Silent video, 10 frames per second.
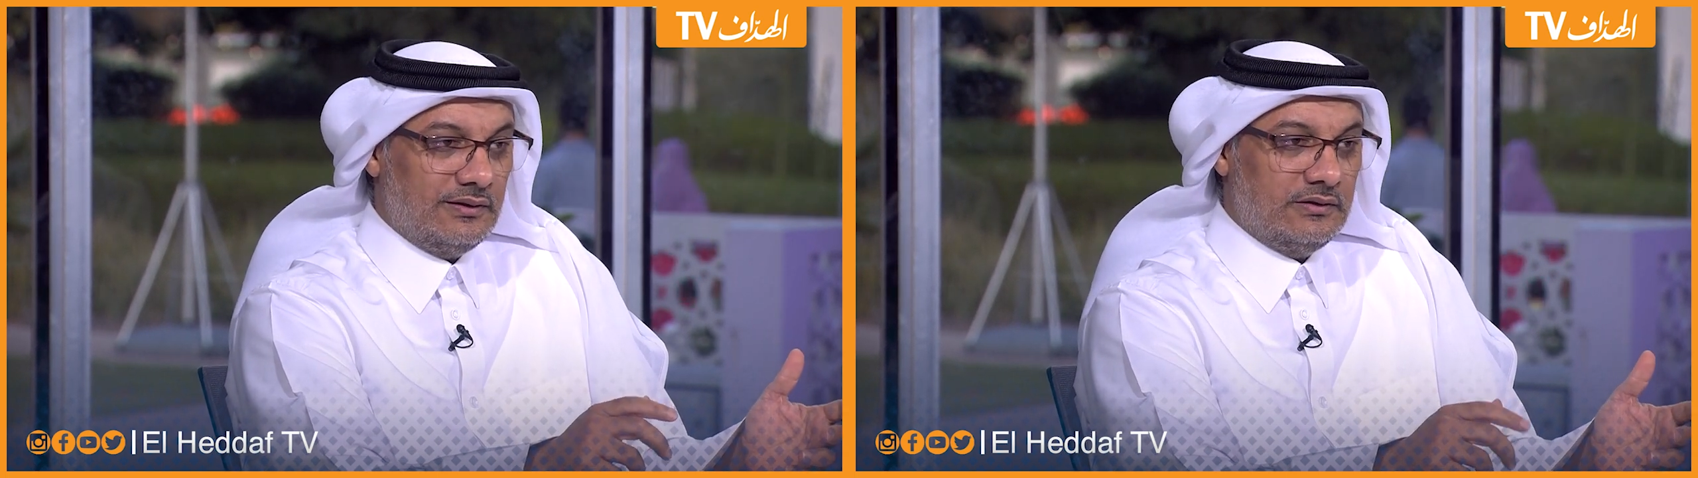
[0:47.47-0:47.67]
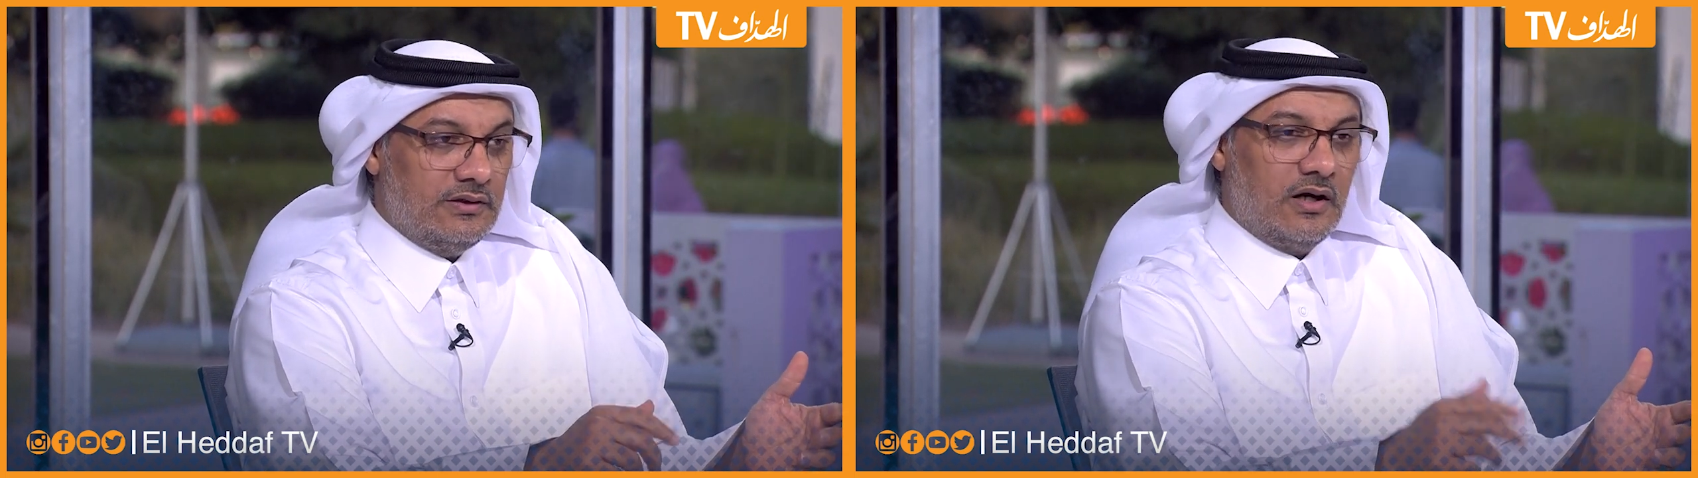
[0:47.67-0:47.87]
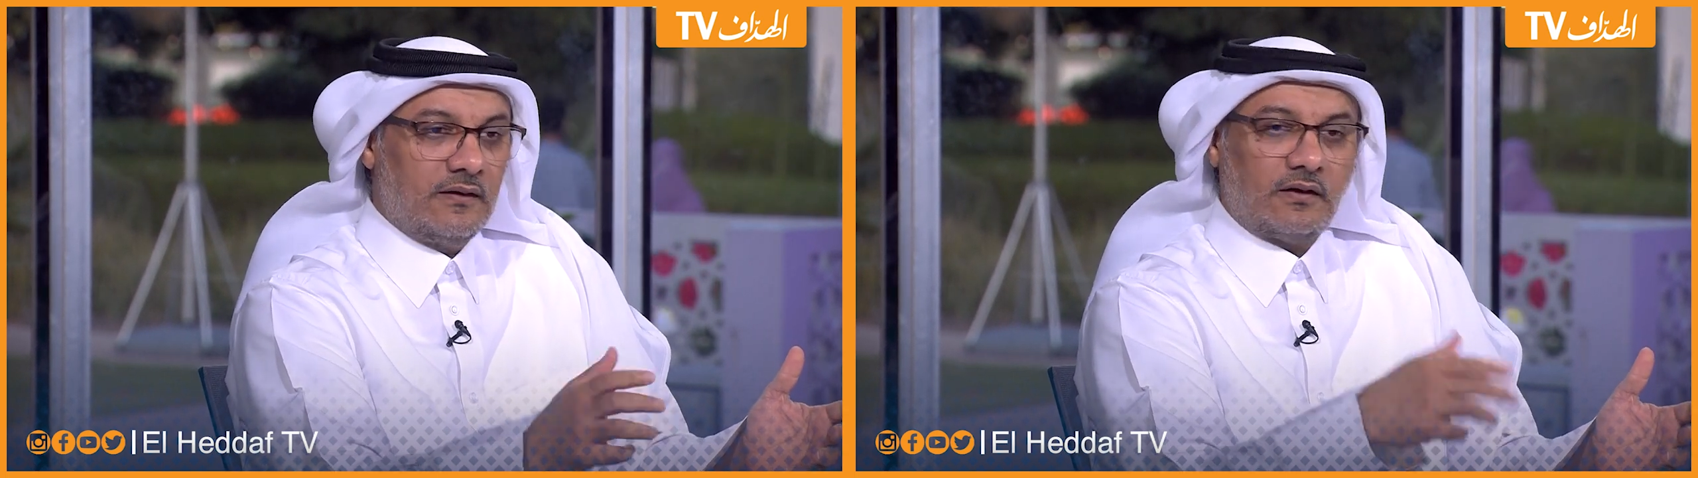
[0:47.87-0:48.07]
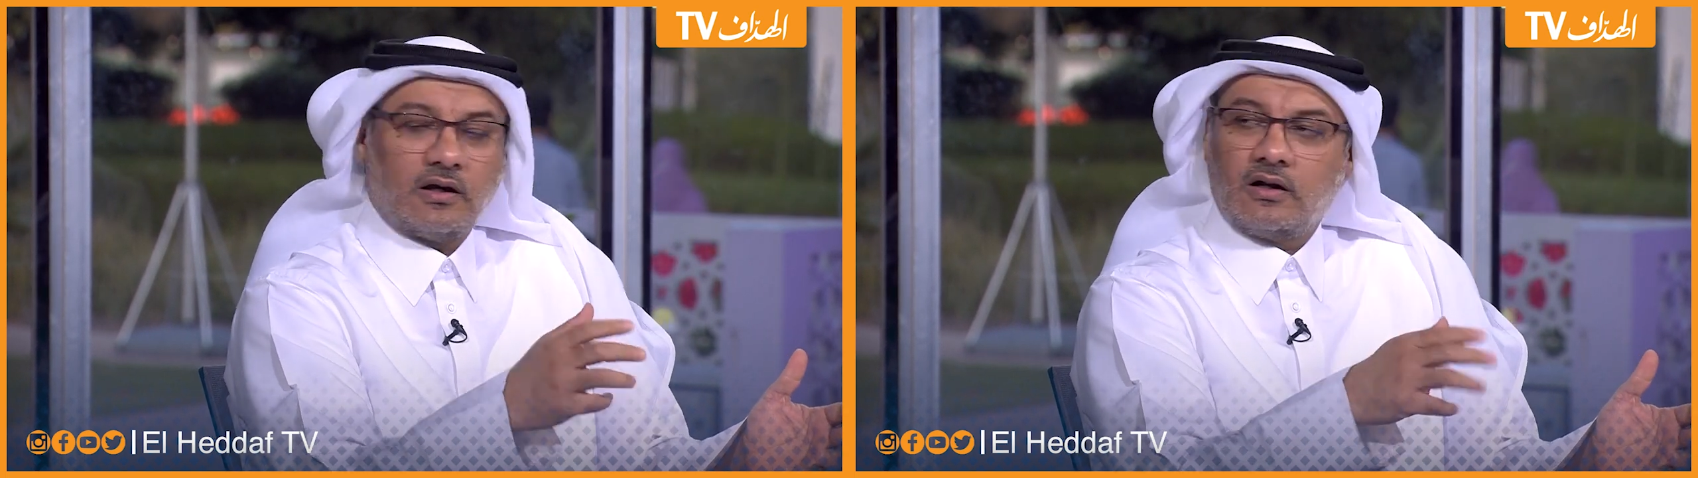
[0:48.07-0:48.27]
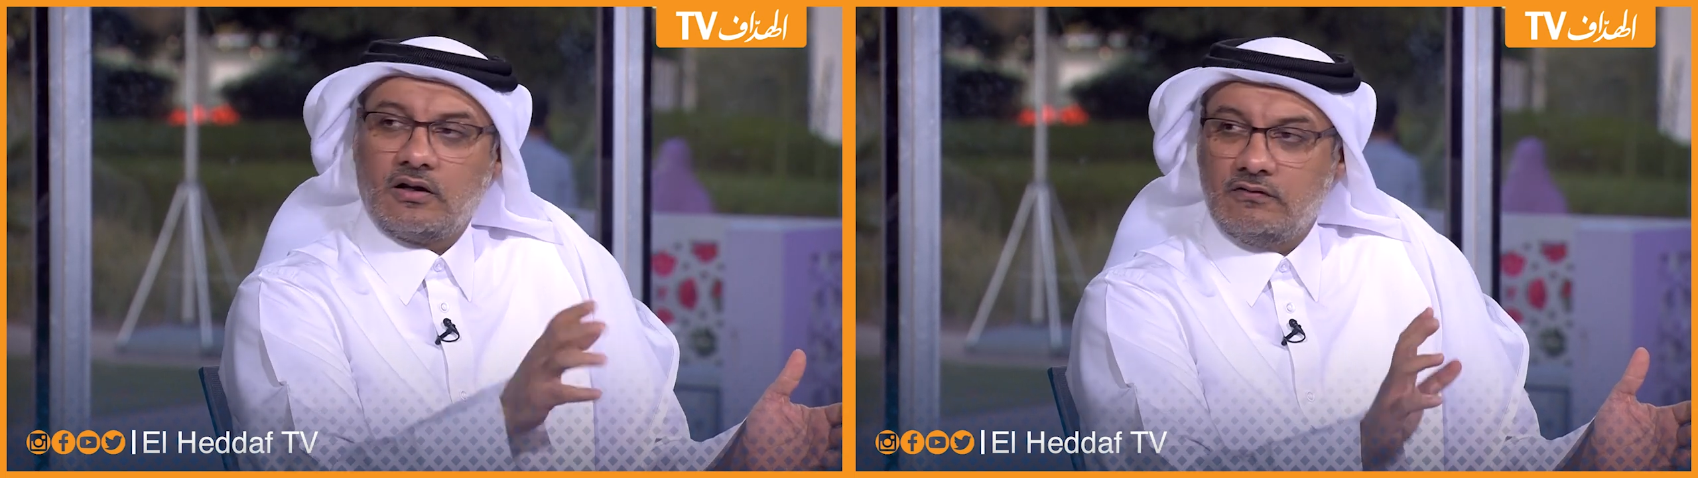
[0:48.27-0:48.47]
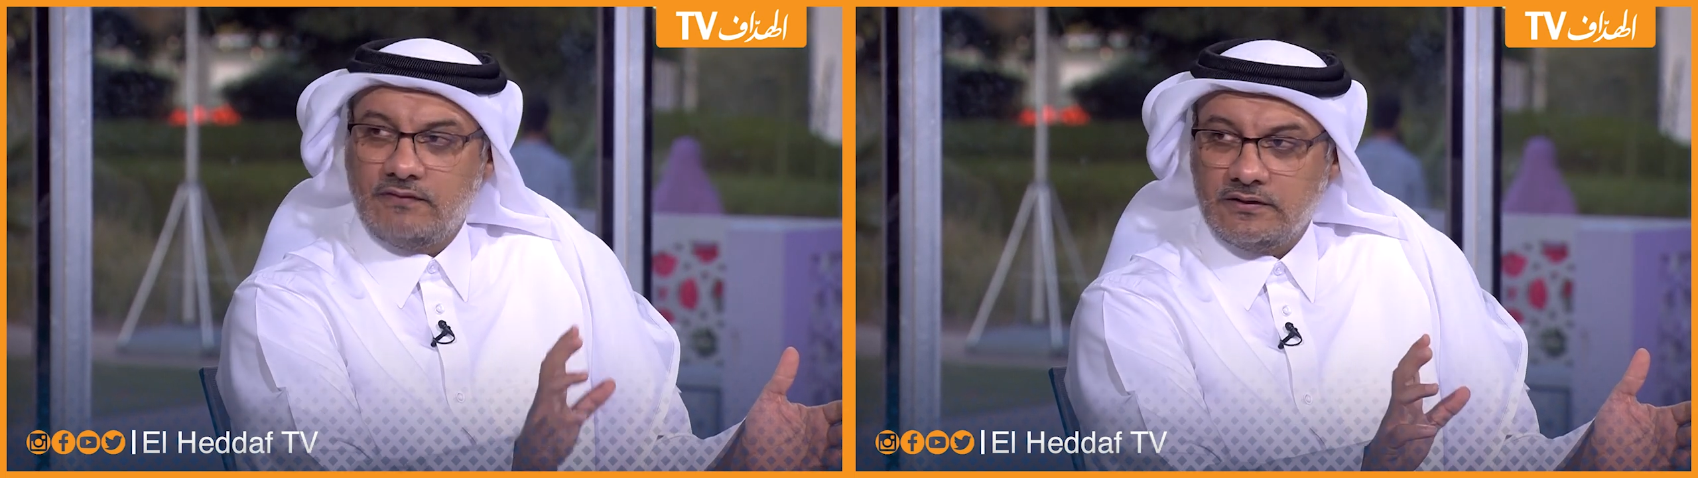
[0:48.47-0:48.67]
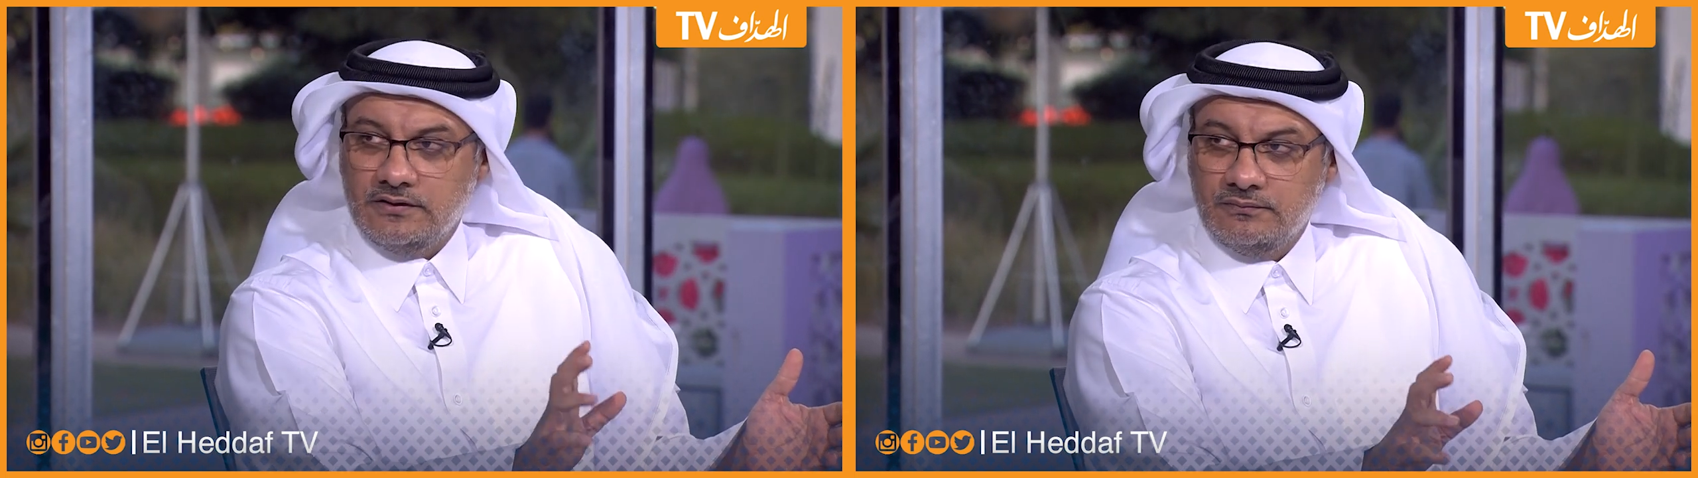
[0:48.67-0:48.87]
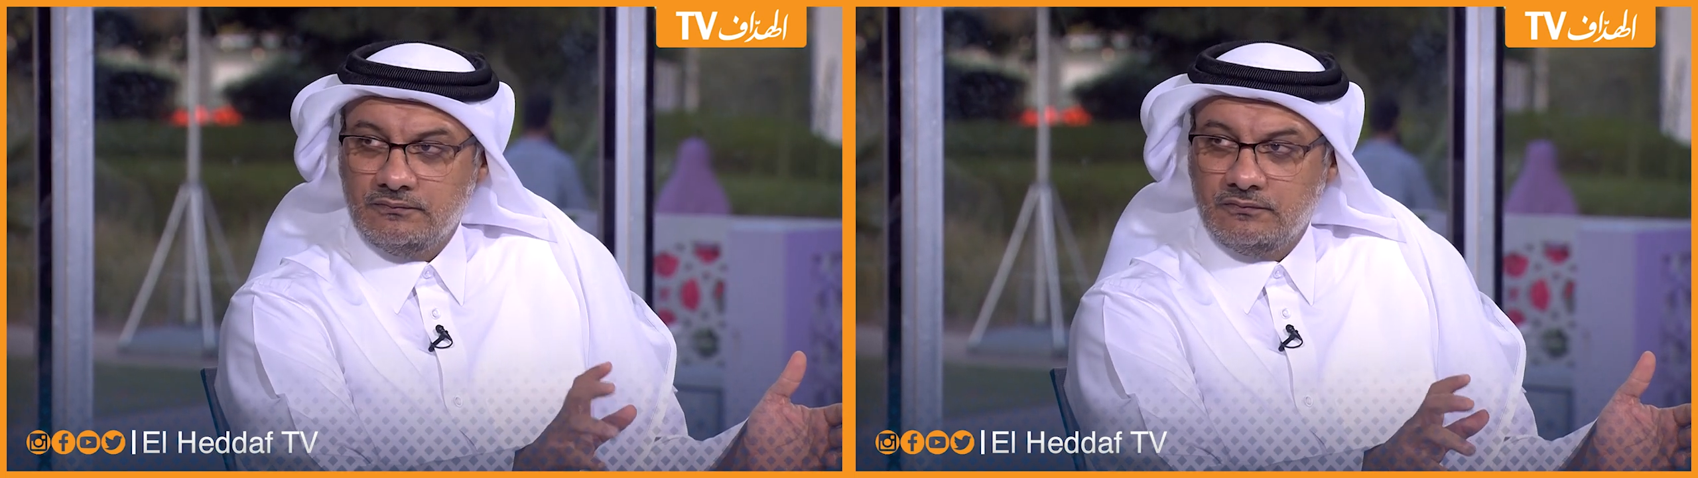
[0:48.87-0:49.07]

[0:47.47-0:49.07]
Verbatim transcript: ياخذ القرار الفردي